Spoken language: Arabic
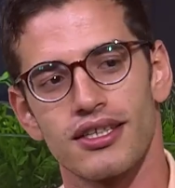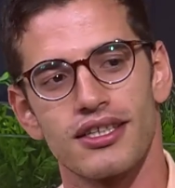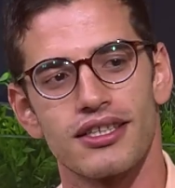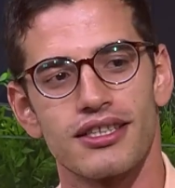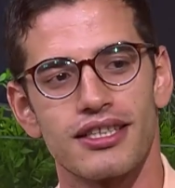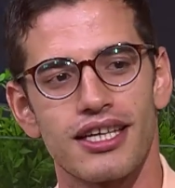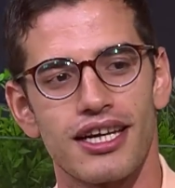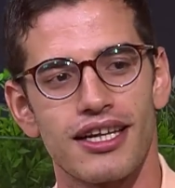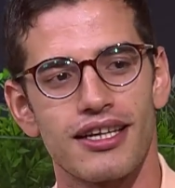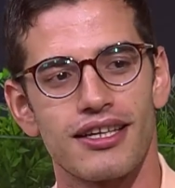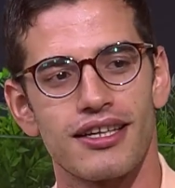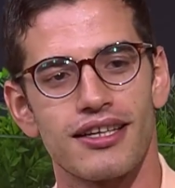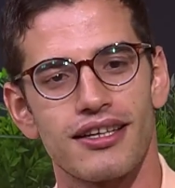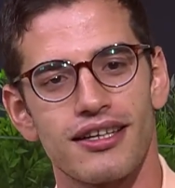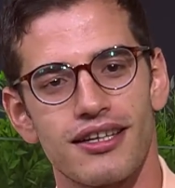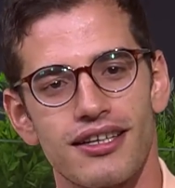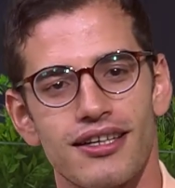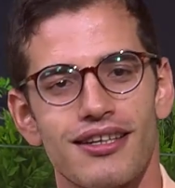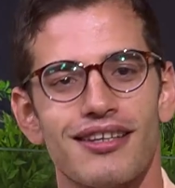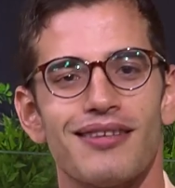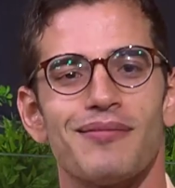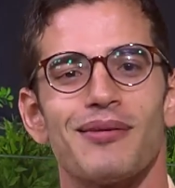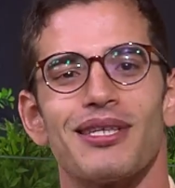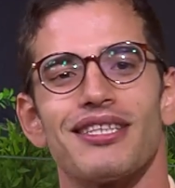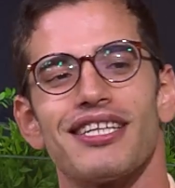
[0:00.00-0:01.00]
ده
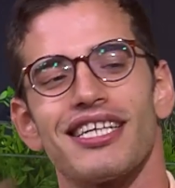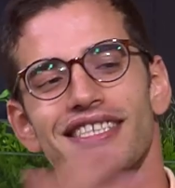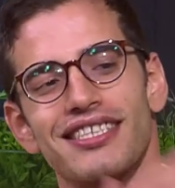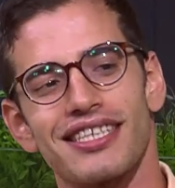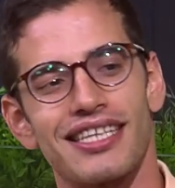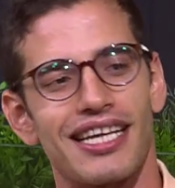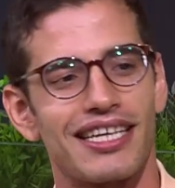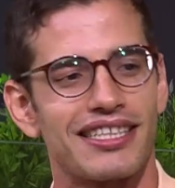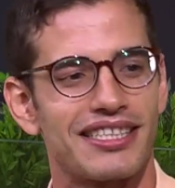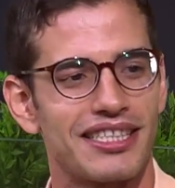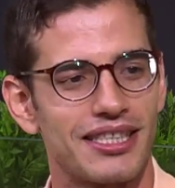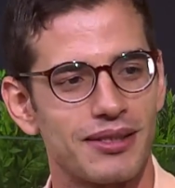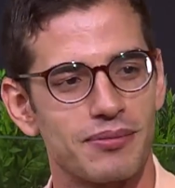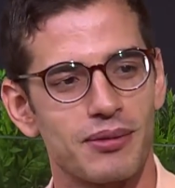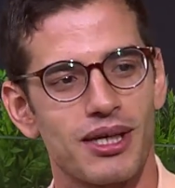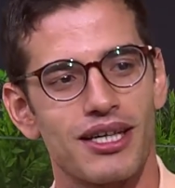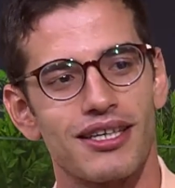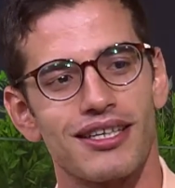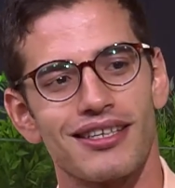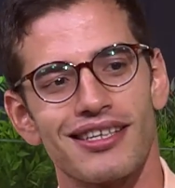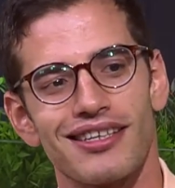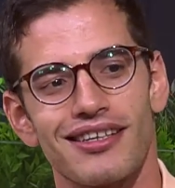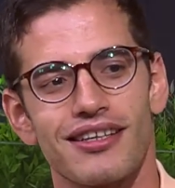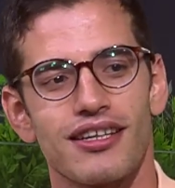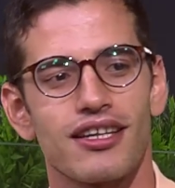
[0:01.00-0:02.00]
المدرسه القديمه
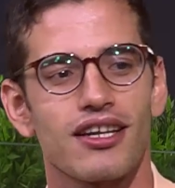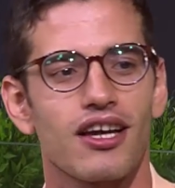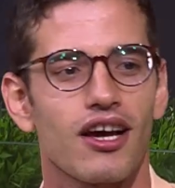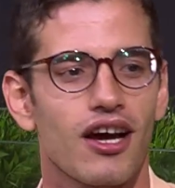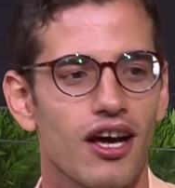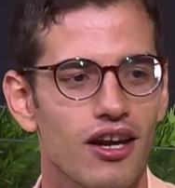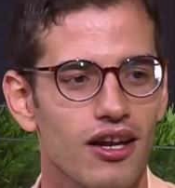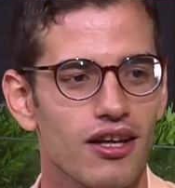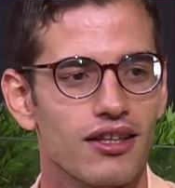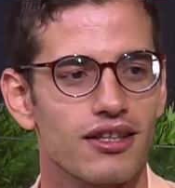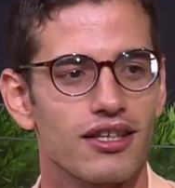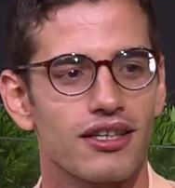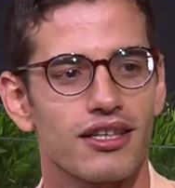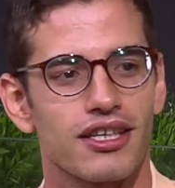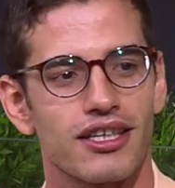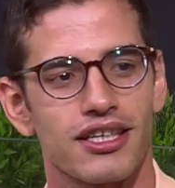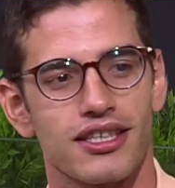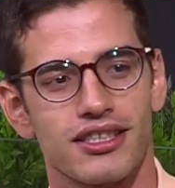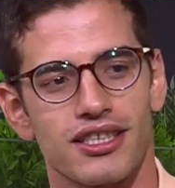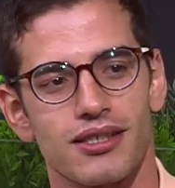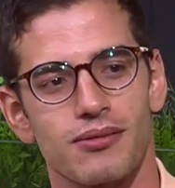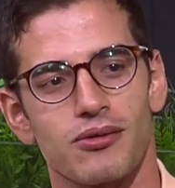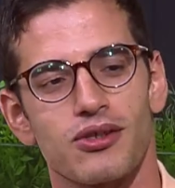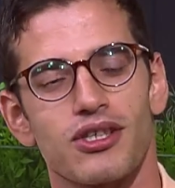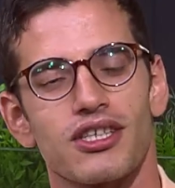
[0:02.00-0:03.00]
الغلط اللي
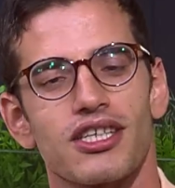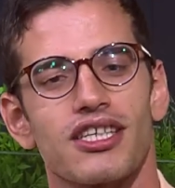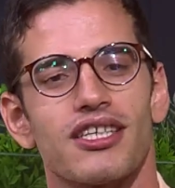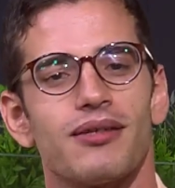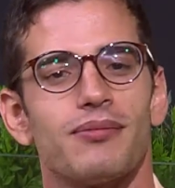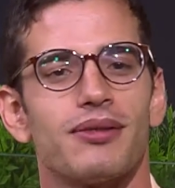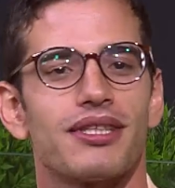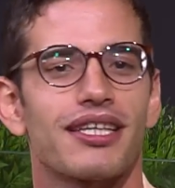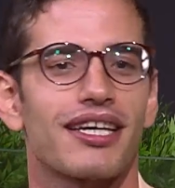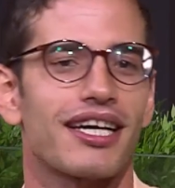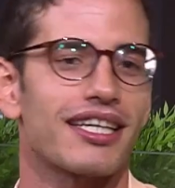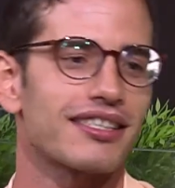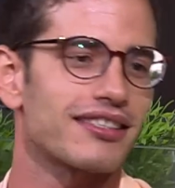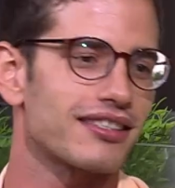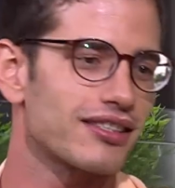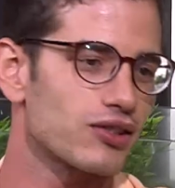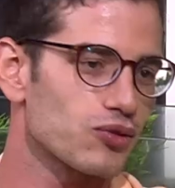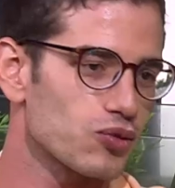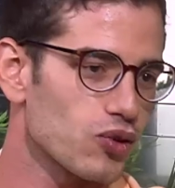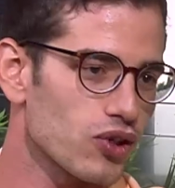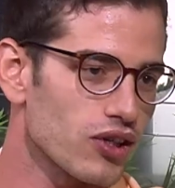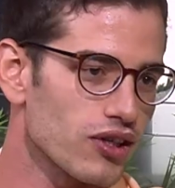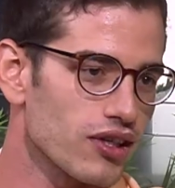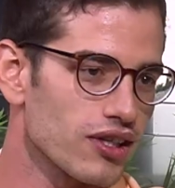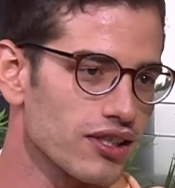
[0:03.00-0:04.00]
هي زي ما بقول لك هي بتخسس
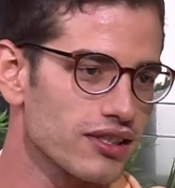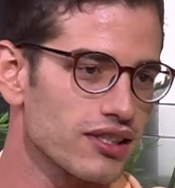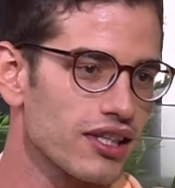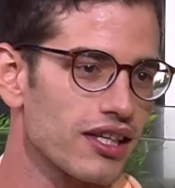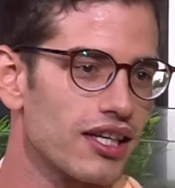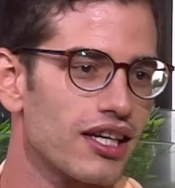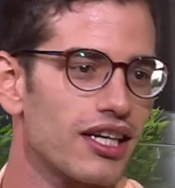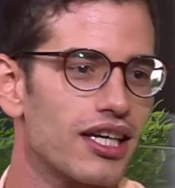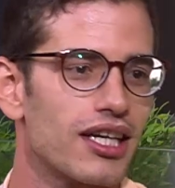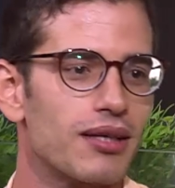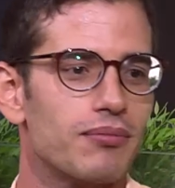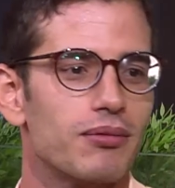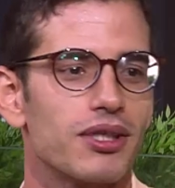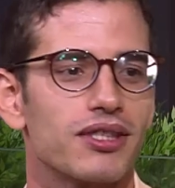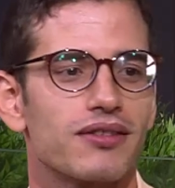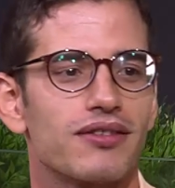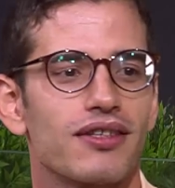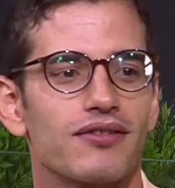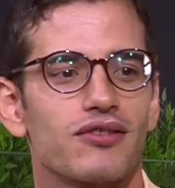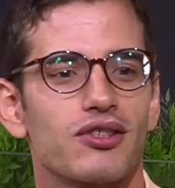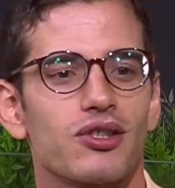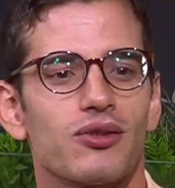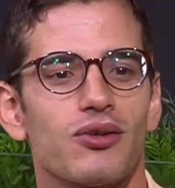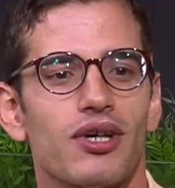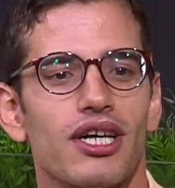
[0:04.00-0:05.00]
وخلاص بس
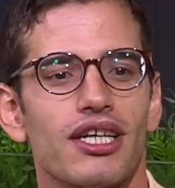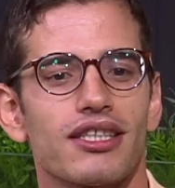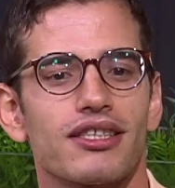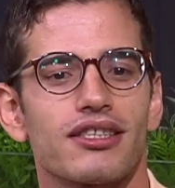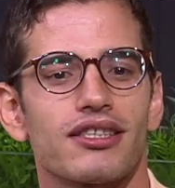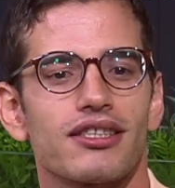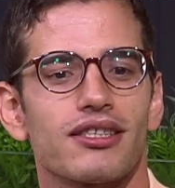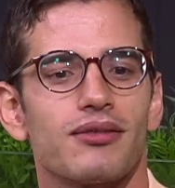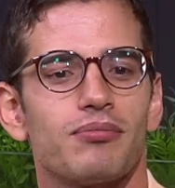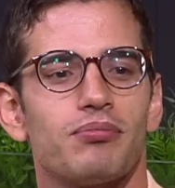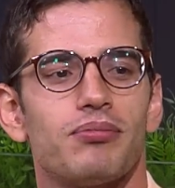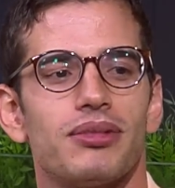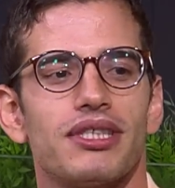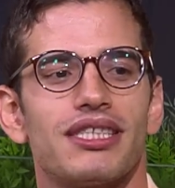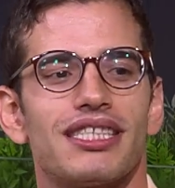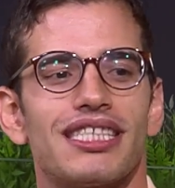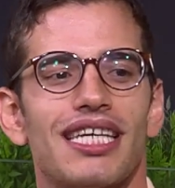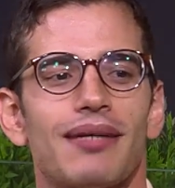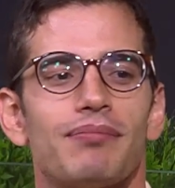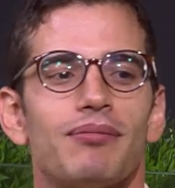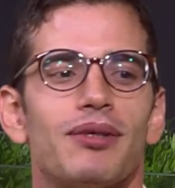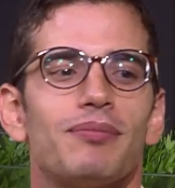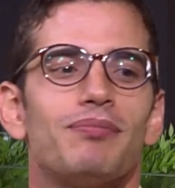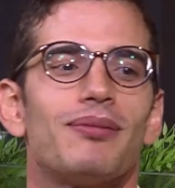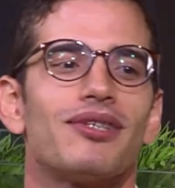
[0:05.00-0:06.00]
نفس الوقت
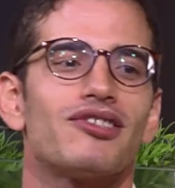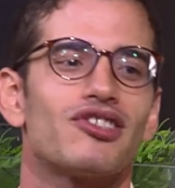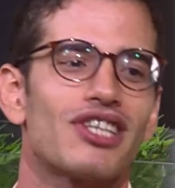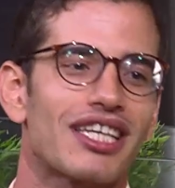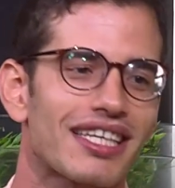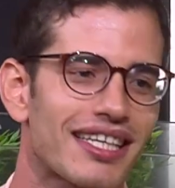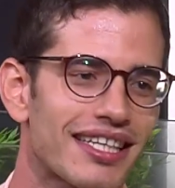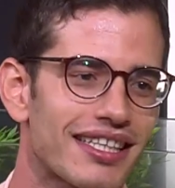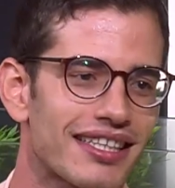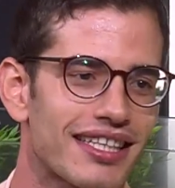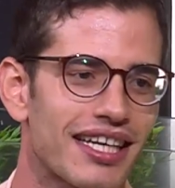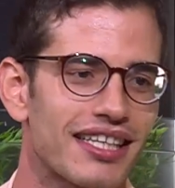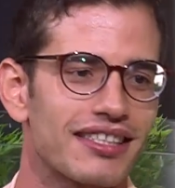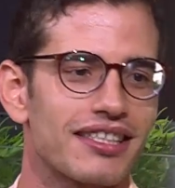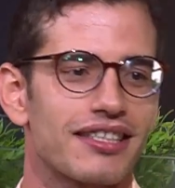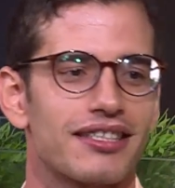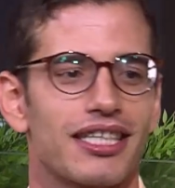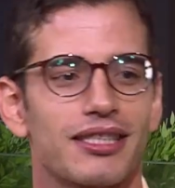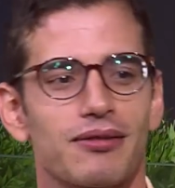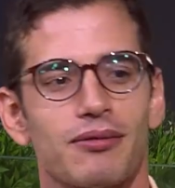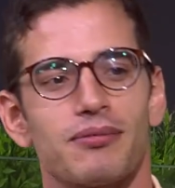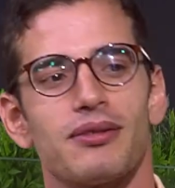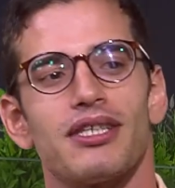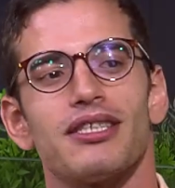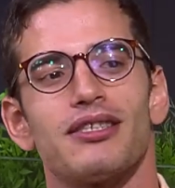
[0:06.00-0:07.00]
بتسبب مشاكل تانية
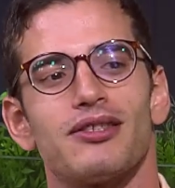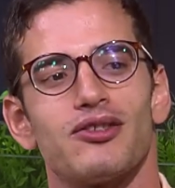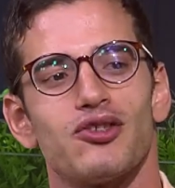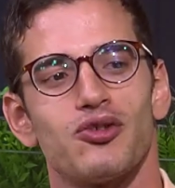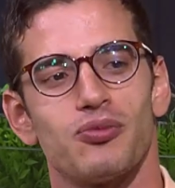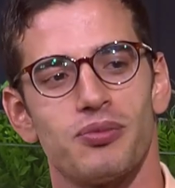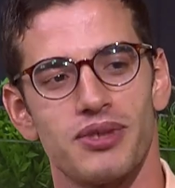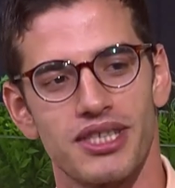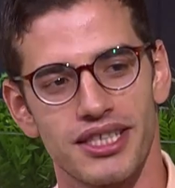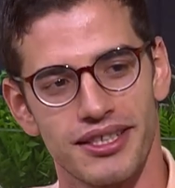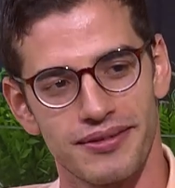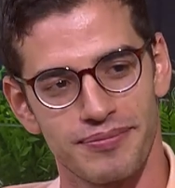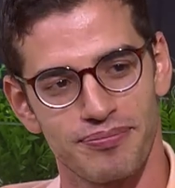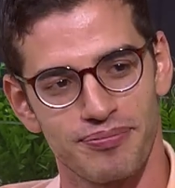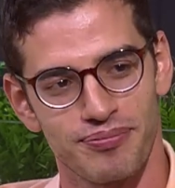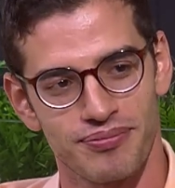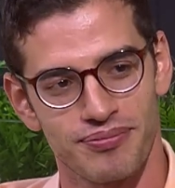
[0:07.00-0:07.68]
الناس ما بتحسش بيها